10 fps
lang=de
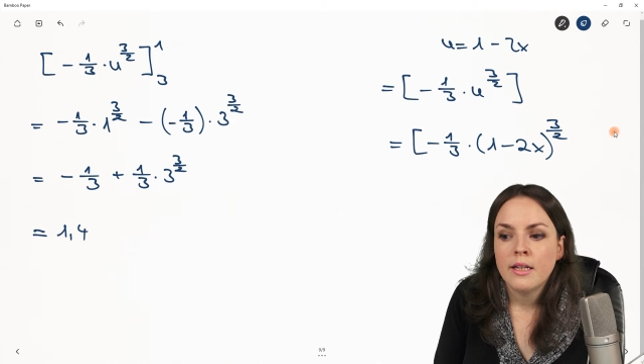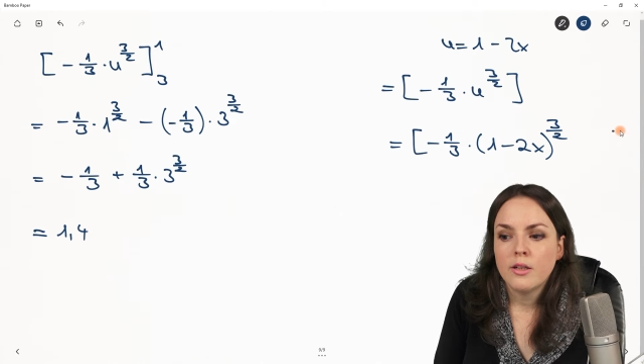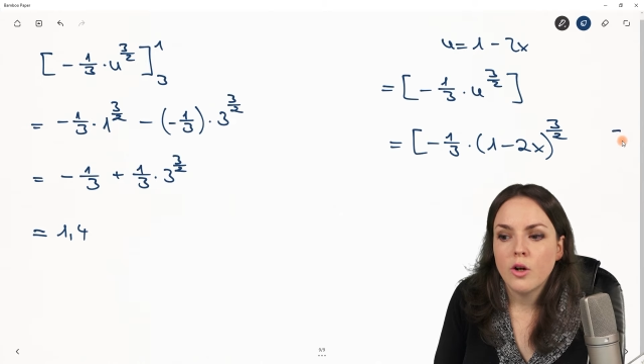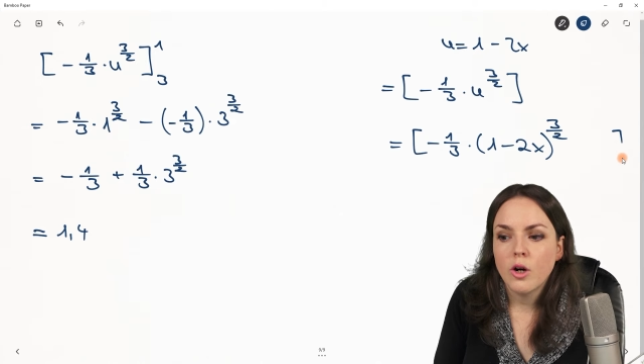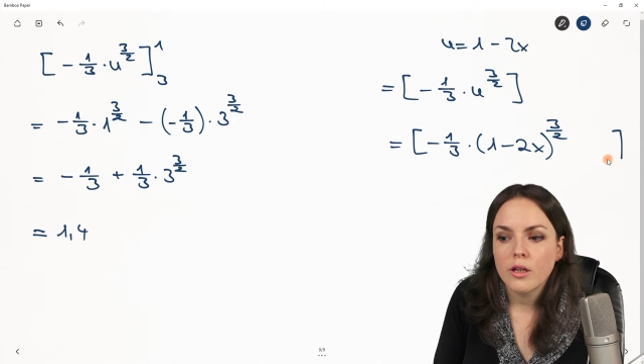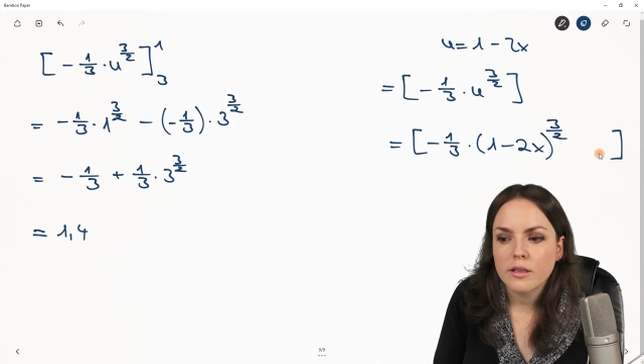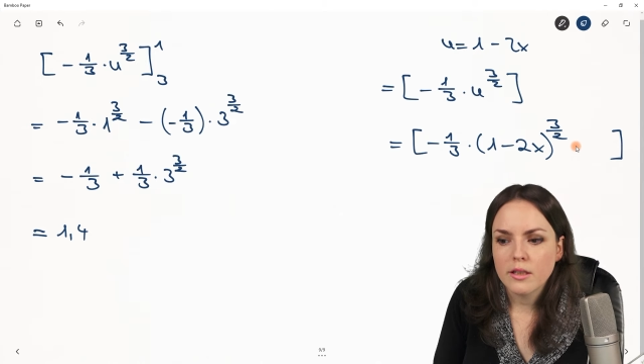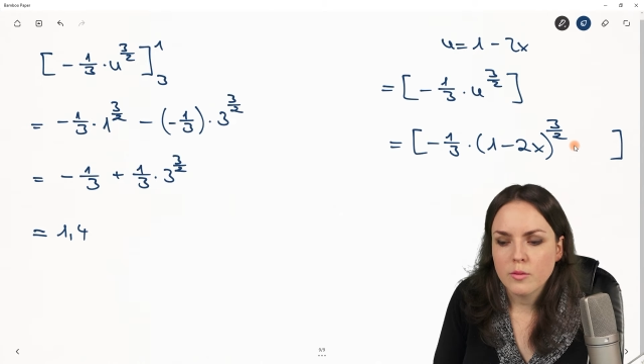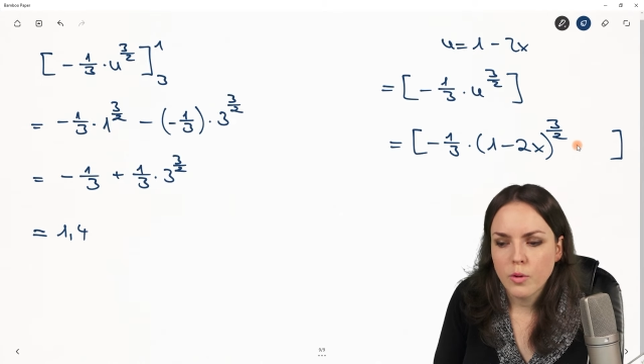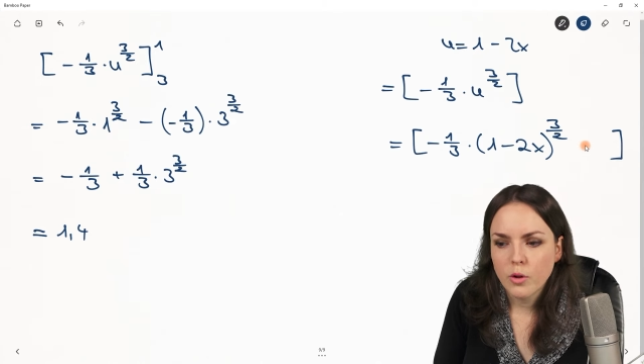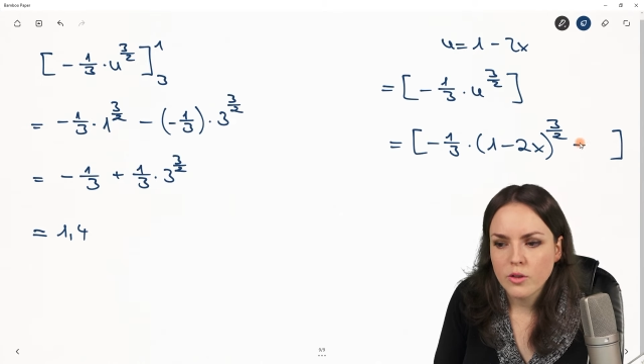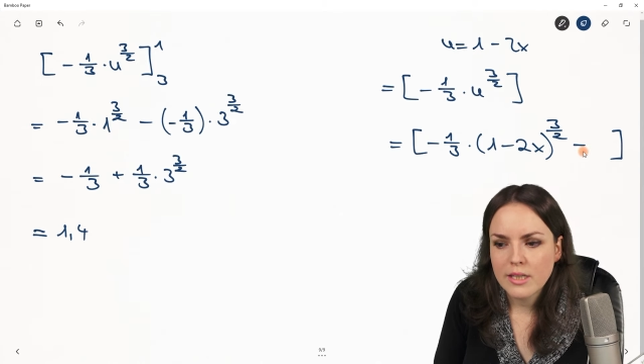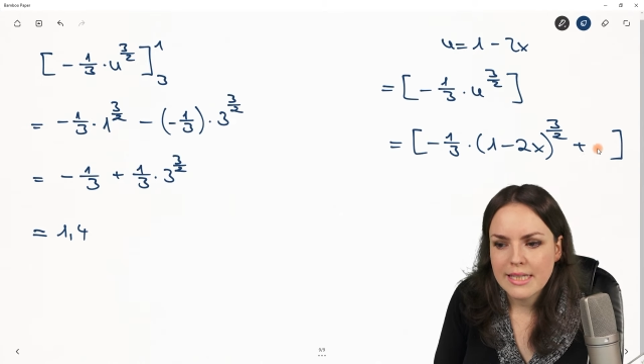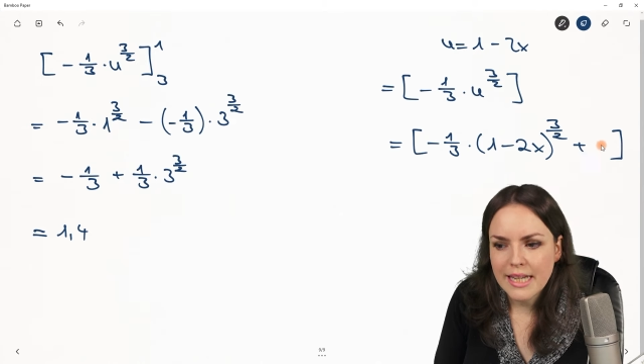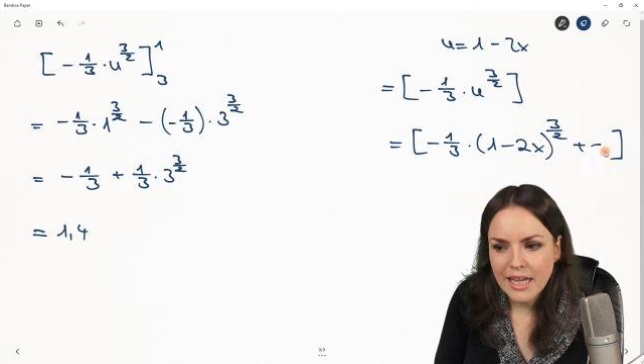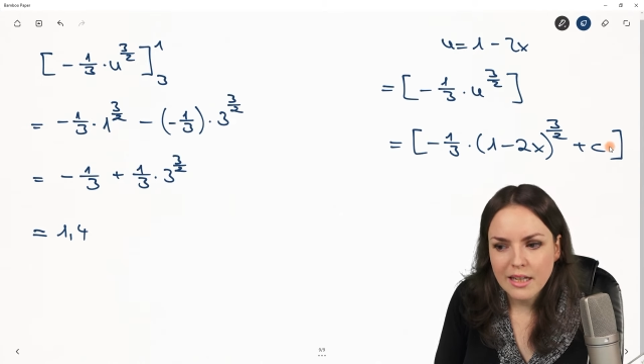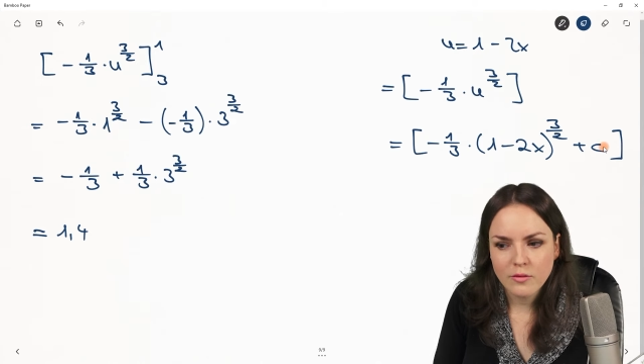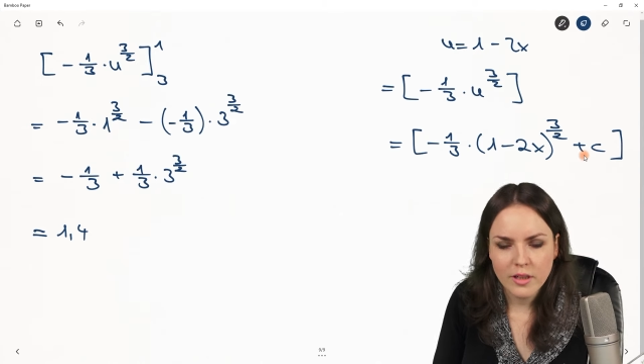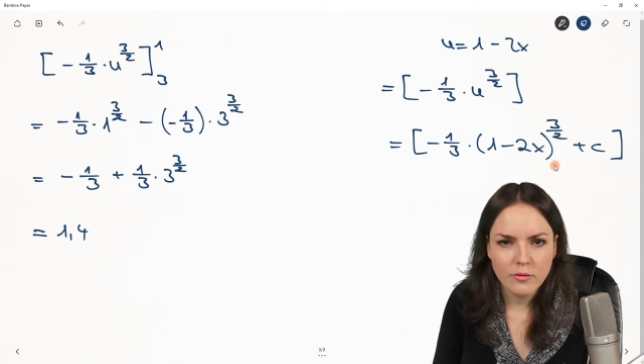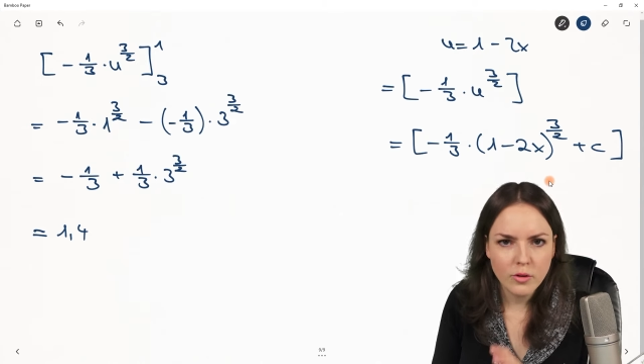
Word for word: Noch das plus c, also wenn ihr